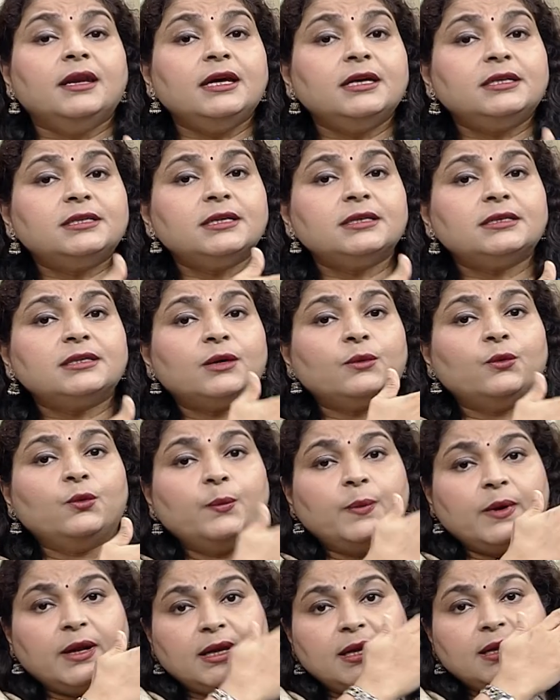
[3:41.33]
नीचे से
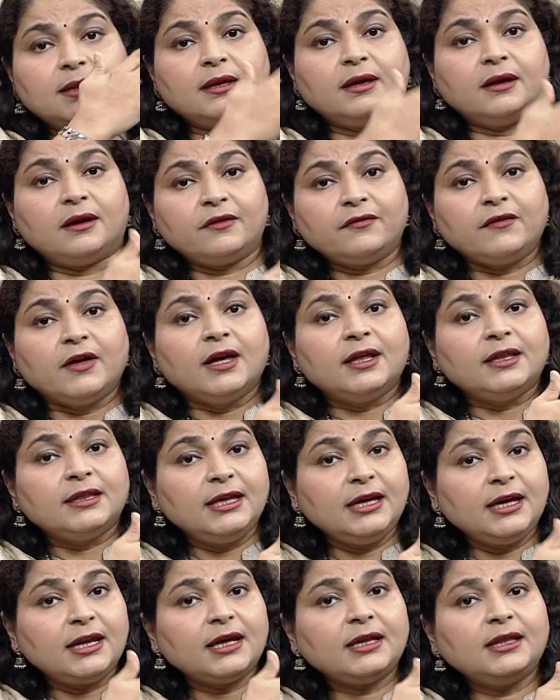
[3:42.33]
ऊपर की तरफ
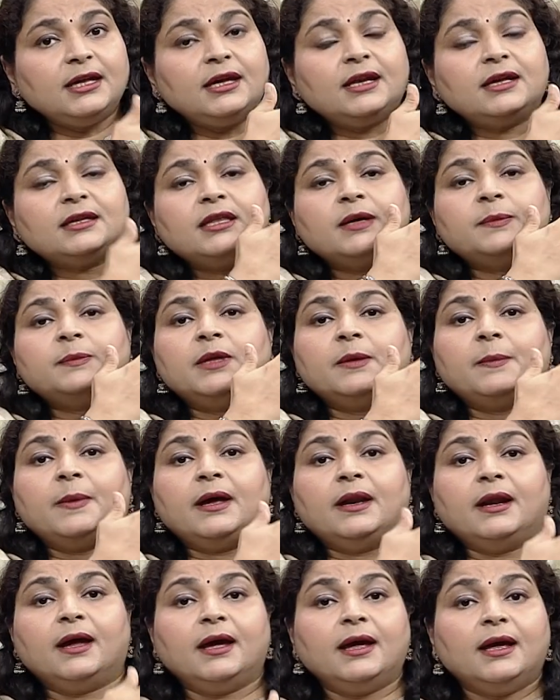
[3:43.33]
धीरे धीरे
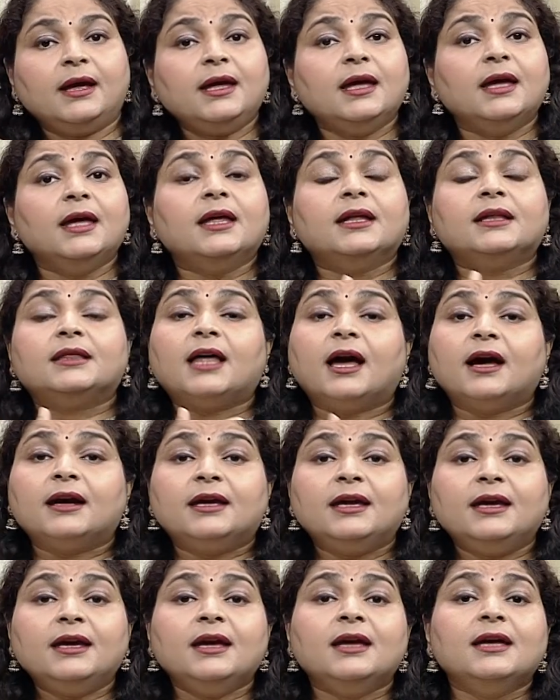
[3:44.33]
थपथपाना है
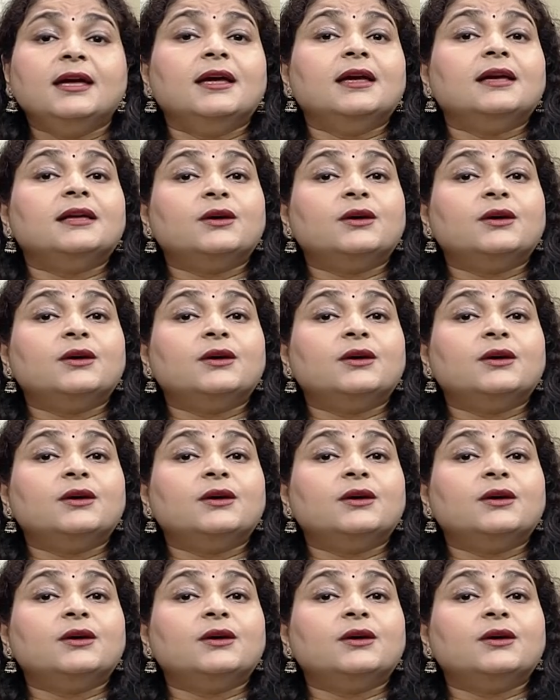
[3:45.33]
ताकि